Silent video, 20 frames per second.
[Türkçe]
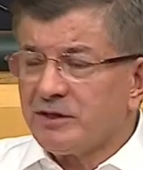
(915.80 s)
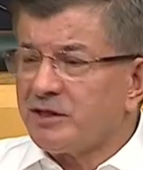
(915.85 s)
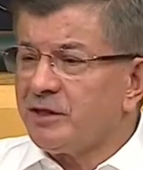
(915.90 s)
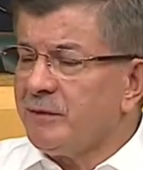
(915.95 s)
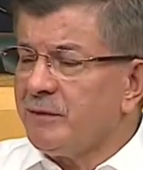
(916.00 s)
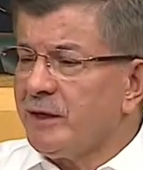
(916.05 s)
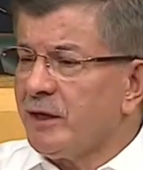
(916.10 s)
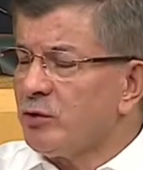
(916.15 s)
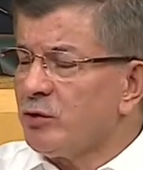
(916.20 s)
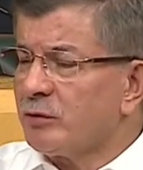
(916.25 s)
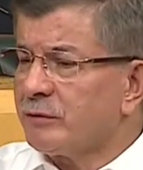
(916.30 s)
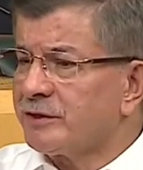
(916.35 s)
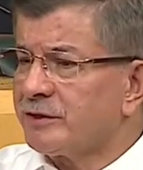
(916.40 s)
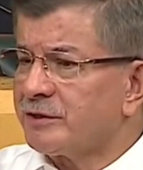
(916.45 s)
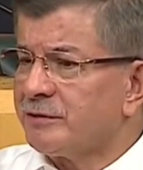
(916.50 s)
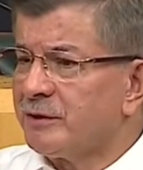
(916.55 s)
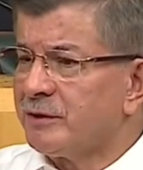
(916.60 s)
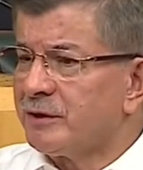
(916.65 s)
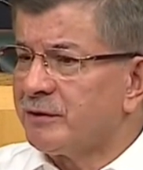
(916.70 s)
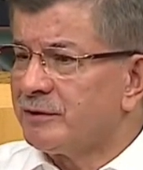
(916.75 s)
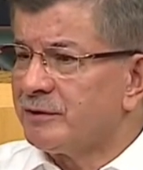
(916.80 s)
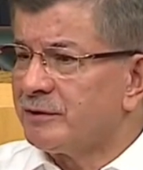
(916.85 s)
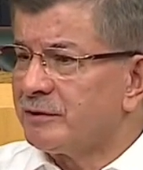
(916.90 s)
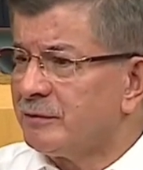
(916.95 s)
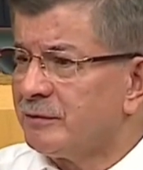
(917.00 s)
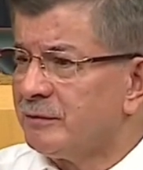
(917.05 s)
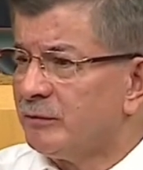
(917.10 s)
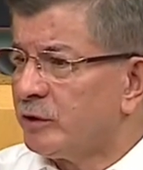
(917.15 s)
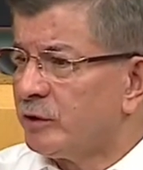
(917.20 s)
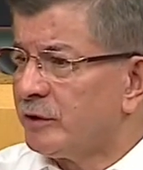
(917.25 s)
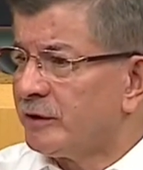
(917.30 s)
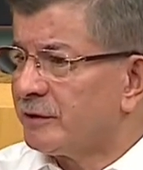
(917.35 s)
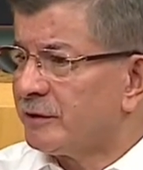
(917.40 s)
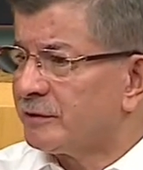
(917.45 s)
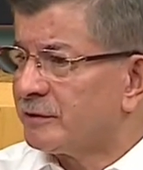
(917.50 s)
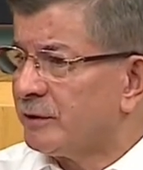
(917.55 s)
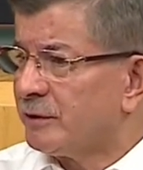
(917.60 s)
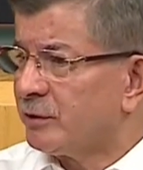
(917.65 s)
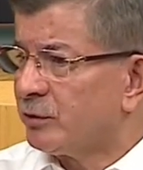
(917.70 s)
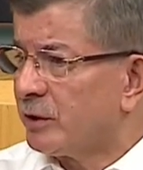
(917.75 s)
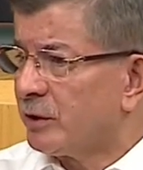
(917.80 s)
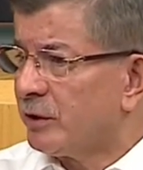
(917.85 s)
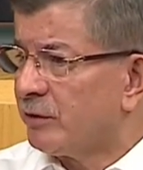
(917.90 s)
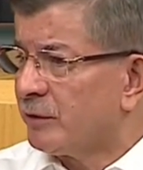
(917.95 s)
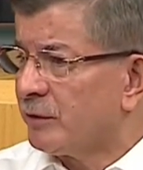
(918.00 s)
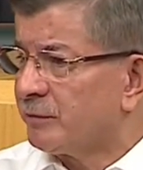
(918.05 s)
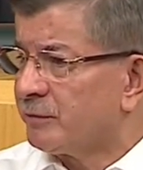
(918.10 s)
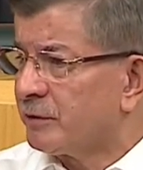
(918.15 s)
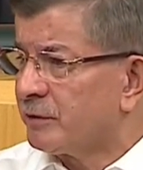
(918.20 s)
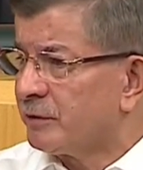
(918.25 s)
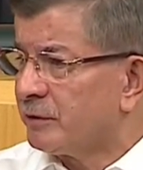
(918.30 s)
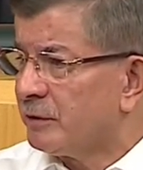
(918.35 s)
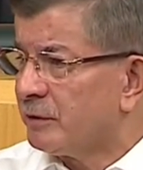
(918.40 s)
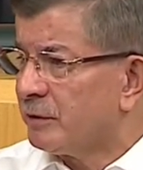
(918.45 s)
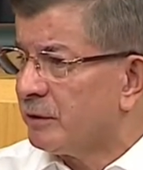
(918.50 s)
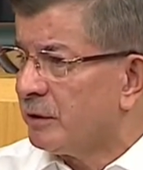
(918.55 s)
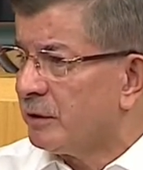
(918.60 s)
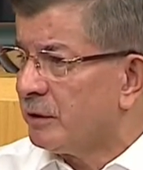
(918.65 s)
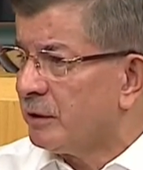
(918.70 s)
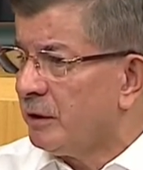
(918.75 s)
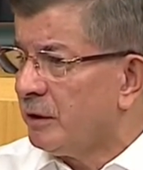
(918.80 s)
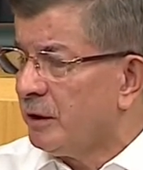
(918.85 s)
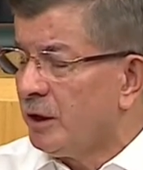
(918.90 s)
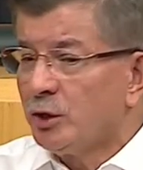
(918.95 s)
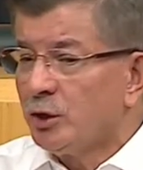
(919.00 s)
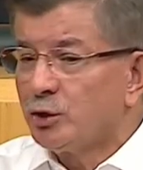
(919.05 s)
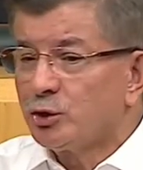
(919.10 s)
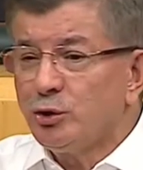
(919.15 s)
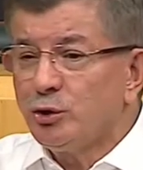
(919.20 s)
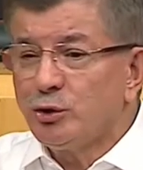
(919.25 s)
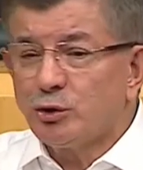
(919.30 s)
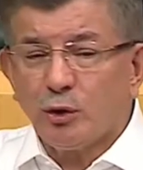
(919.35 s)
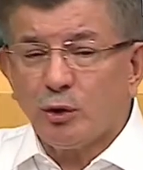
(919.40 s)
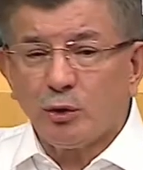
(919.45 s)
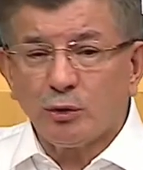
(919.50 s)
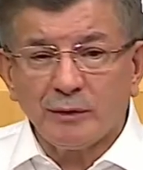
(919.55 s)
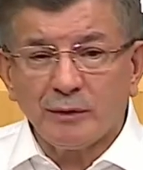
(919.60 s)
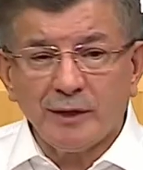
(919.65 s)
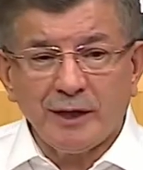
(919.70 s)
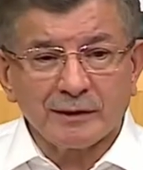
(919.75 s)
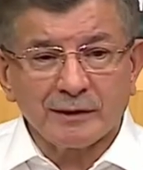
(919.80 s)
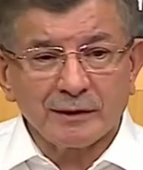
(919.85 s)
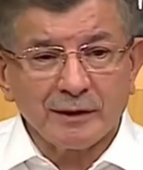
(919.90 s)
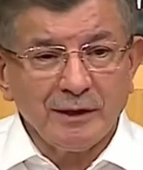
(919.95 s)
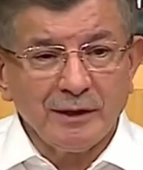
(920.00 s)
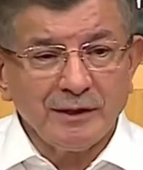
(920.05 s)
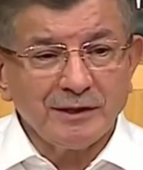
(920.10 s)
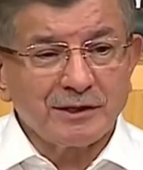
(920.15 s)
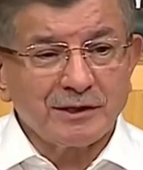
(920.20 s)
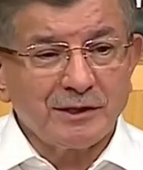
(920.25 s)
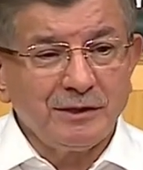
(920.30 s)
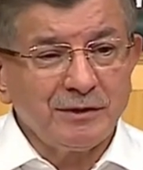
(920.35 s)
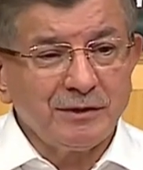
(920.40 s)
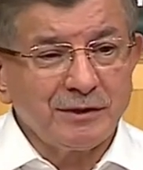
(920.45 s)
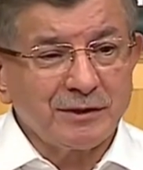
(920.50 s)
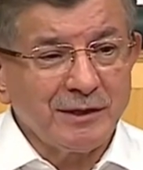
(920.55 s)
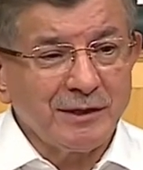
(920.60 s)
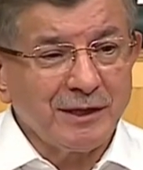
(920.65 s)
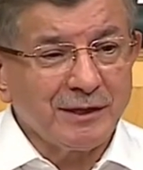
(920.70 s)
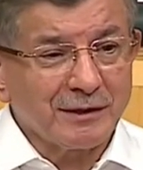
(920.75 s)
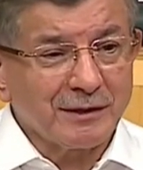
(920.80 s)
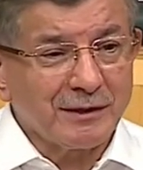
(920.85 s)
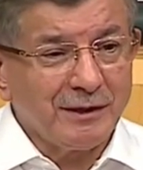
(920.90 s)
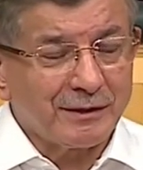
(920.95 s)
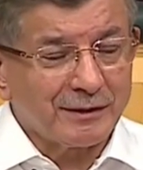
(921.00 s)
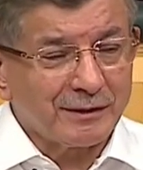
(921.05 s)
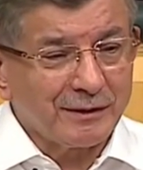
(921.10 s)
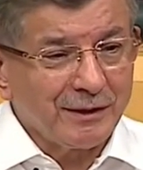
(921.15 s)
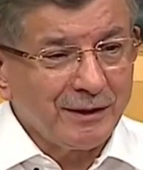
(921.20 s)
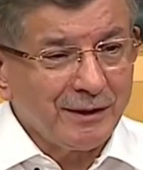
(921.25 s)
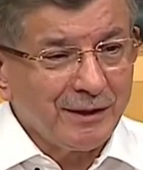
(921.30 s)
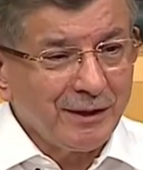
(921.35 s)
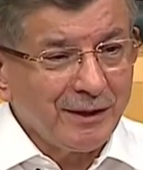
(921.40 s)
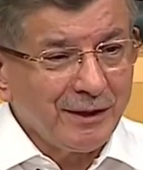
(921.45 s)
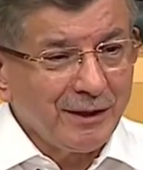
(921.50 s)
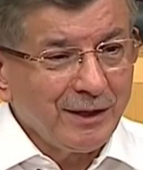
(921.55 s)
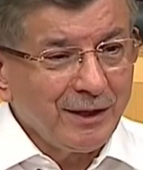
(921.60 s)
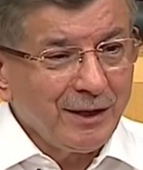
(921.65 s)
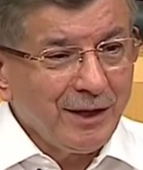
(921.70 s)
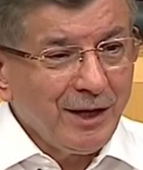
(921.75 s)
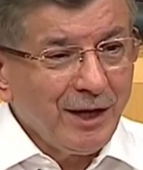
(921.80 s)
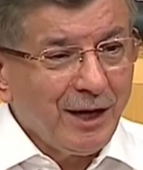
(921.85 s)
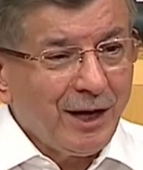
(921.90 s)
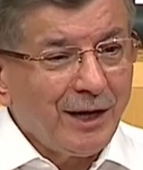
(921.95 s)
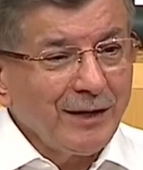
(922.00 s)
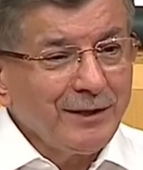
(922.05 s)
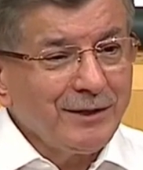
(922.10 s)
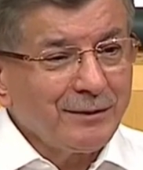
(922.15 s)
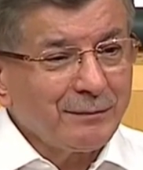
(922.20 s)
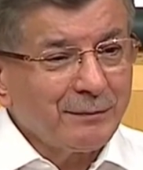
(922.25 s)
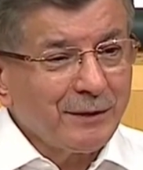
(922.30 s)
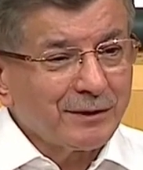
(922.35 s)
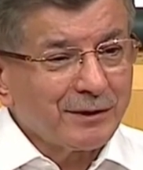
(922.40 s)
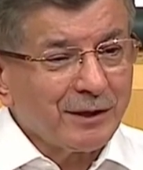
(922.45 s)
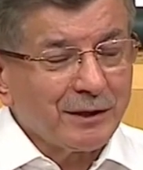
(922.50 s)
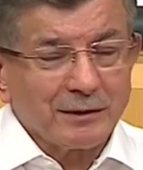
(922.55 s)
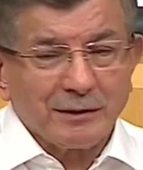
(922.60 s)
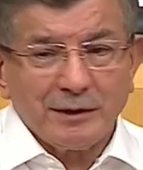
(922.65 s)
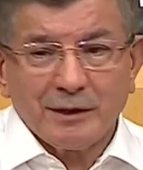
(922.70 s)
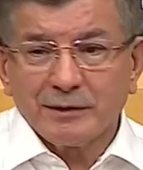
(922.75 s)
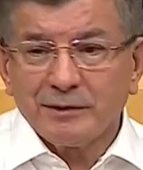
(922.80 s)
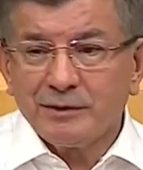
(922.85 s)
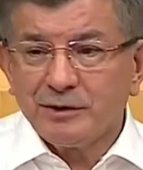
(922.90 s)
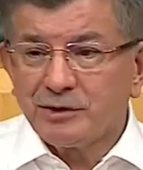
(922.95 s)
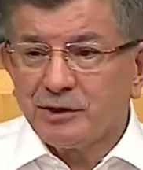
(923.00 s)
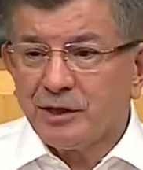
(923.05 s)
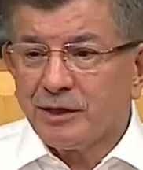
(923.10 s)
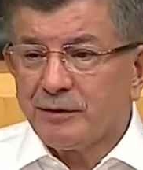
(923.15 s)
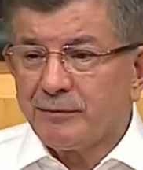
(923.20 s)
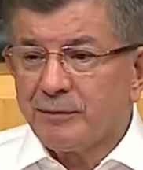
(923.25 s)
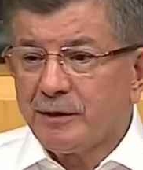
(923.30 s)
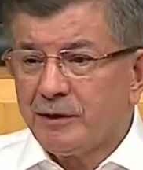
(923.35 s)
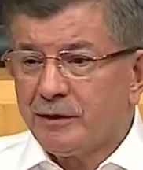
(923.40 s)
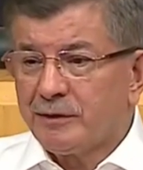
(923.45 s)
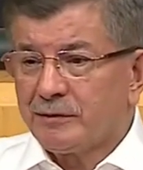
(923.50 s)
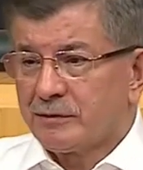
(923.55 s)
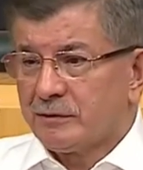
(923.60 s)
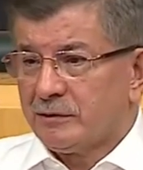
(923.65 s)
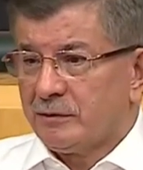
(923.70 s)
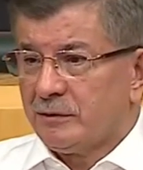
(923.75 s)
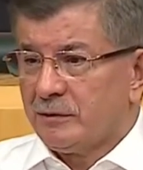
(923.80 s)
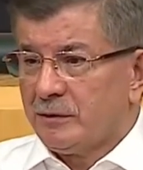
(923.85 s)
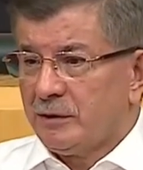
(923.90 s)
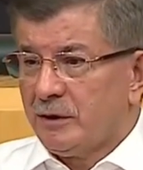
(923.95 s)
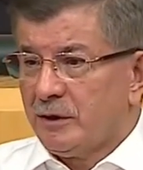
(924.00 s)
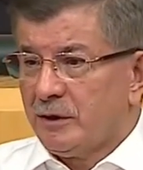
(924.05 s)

Bizim niye yok resimlerimiz? Bu kadar sene görev yaptık. Çünkü onlar sivrisinekler. Hangi bataklığa gideceğini bilir